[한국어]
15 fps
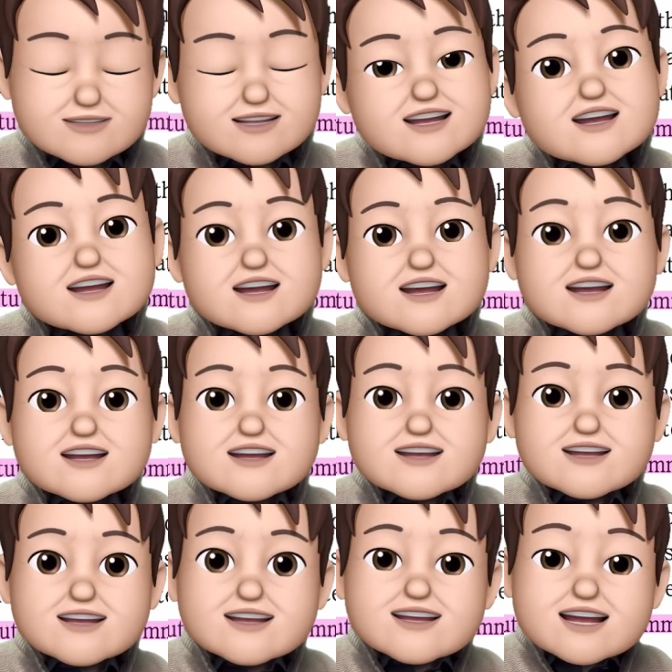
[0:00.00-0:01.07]

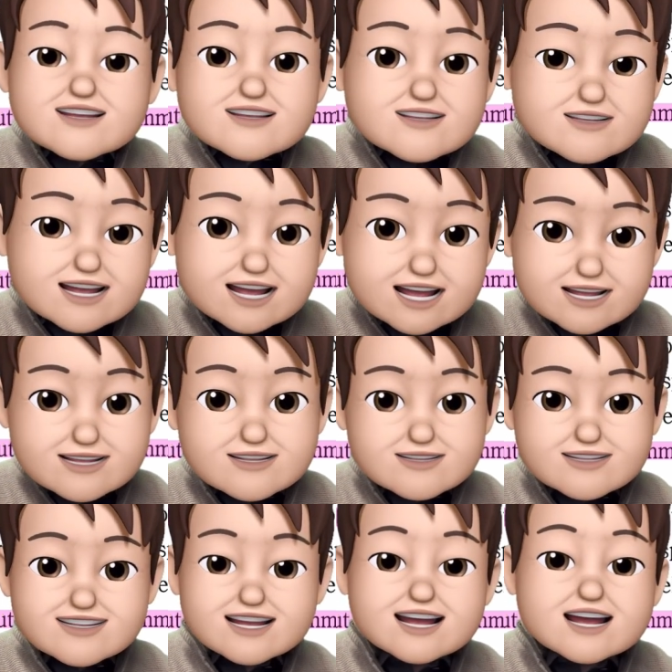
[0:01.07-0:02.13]
그러니까 인간들의
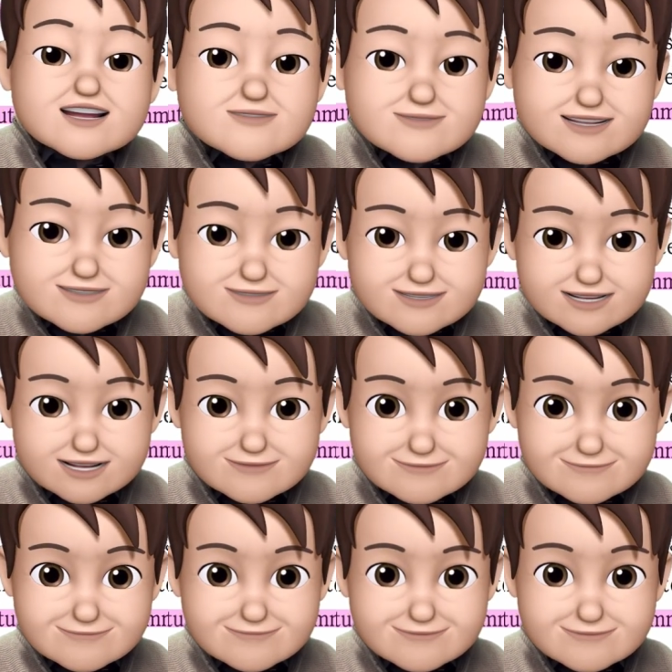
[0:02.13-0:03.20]
행위는 제약을
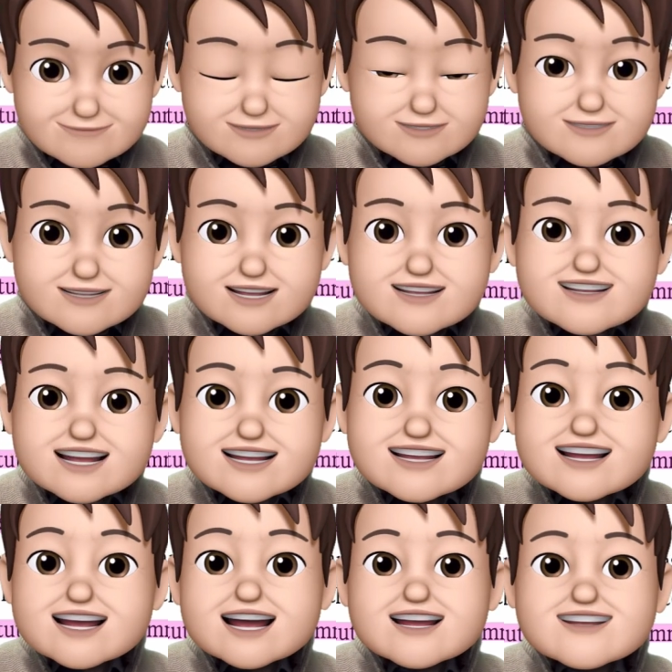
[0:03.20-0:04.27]
받는데 음?
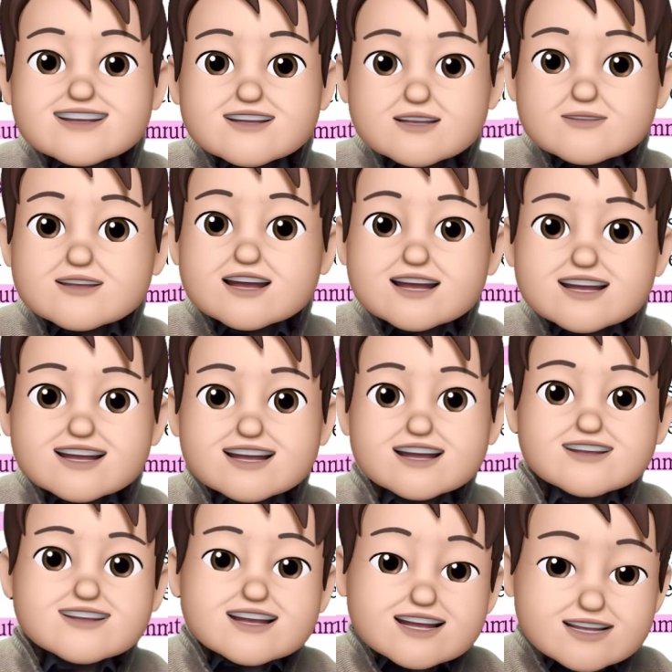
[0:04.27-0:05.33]
자신이 가진
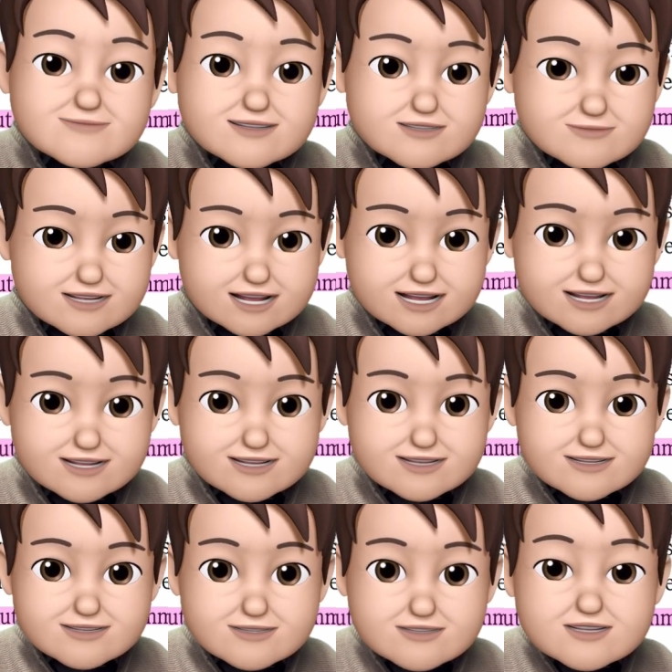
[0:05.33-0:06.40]
역할에 대한 책임에
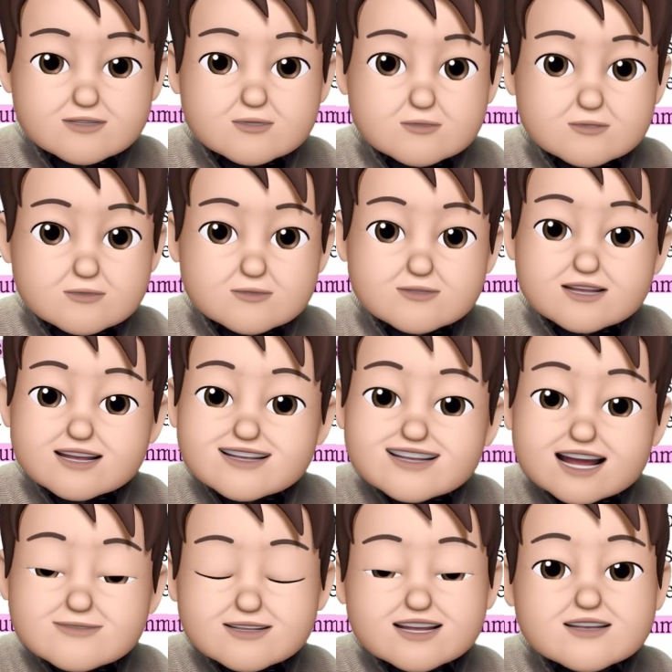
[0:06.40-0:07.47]
의해
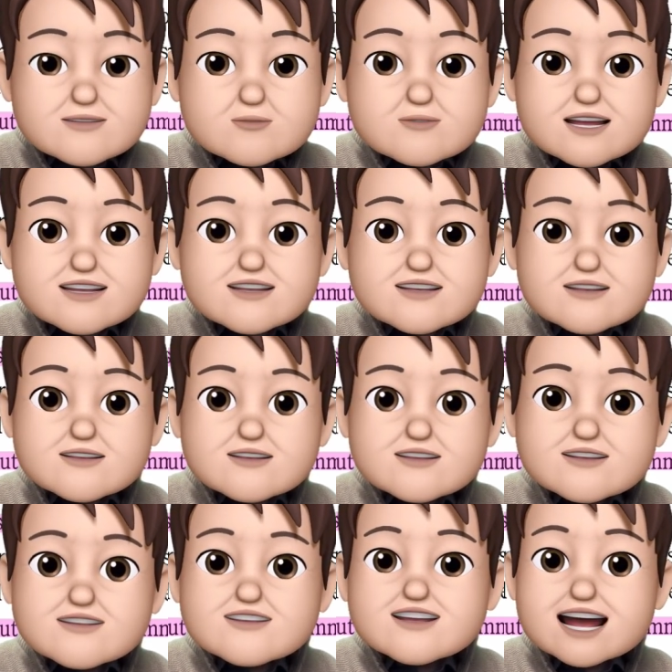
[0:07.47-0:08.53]
그리고 사회
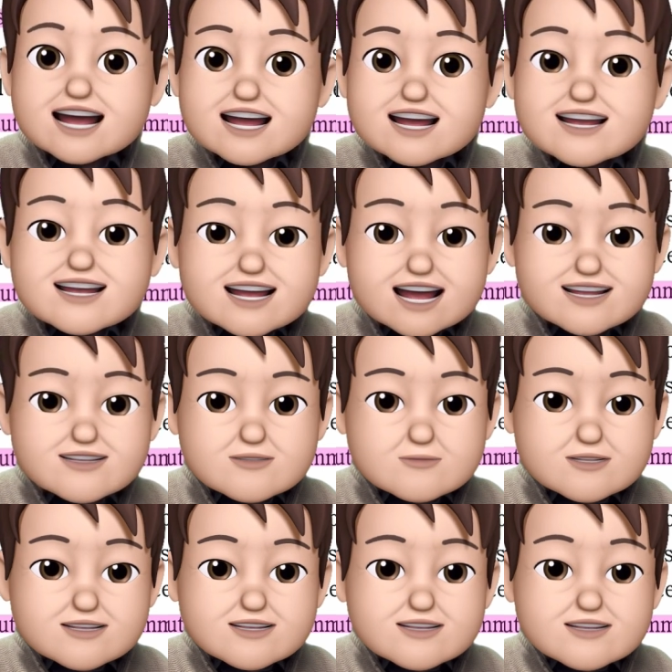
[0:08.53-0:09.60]
속에서 그 개인이
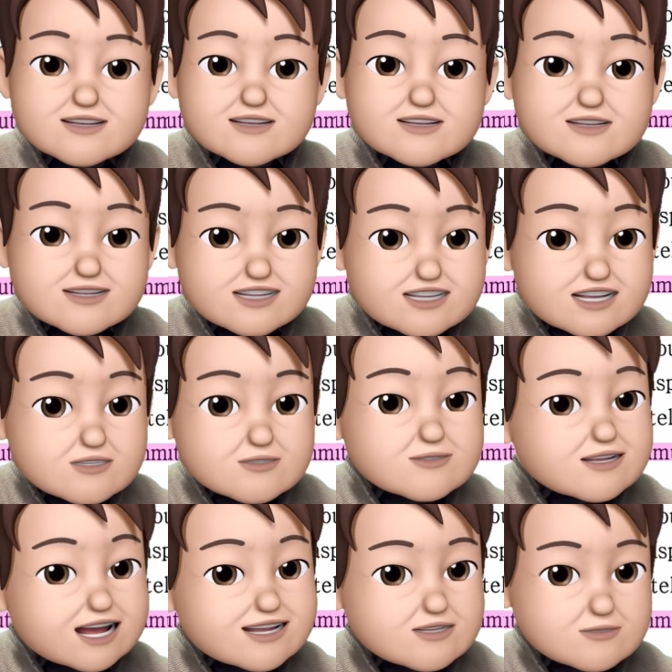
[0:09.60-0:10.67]
가지고 있는 그
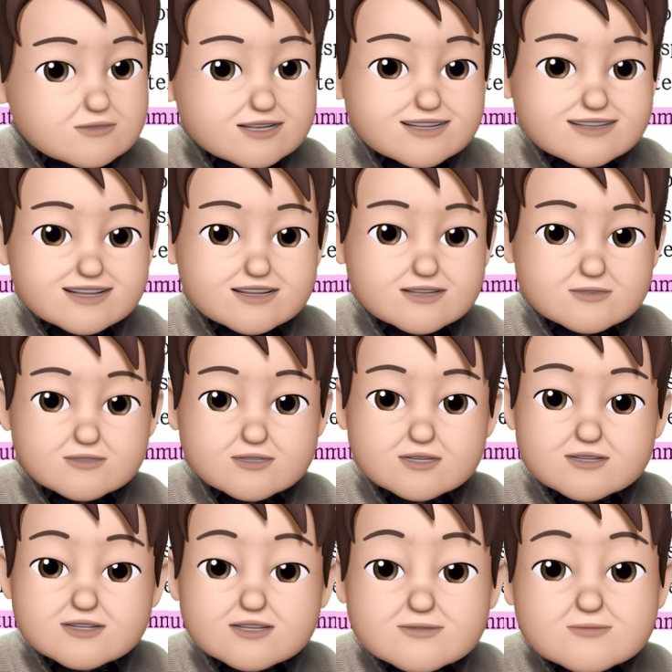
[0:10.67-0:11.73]
지위와 연관된
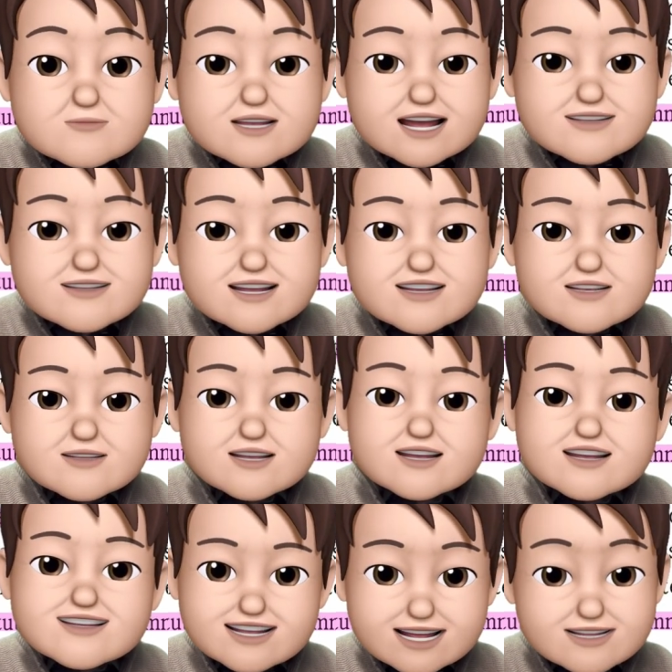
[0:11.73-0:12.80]
어떤 의무에
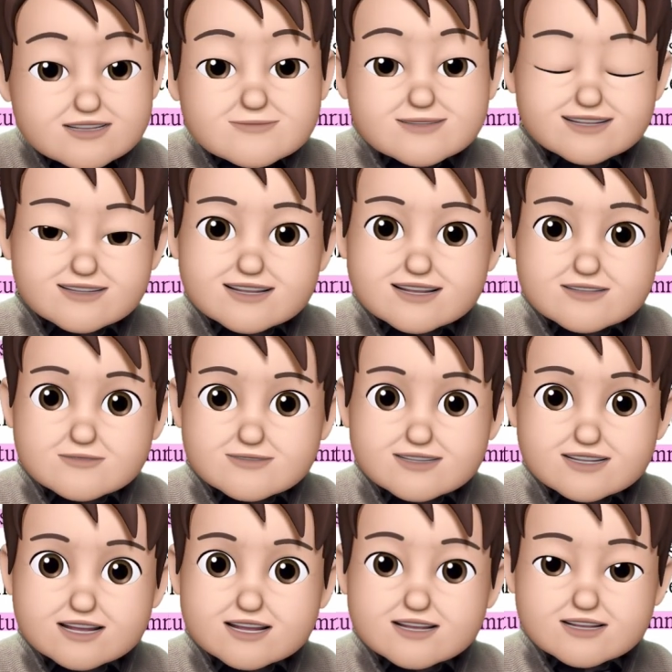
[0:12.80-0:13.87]
의해서 제약을
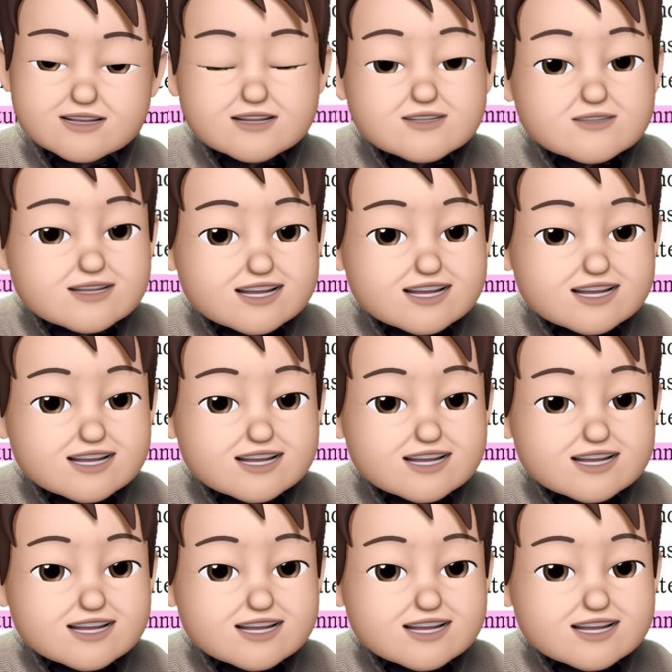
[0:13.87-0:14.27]
받는다는 거지.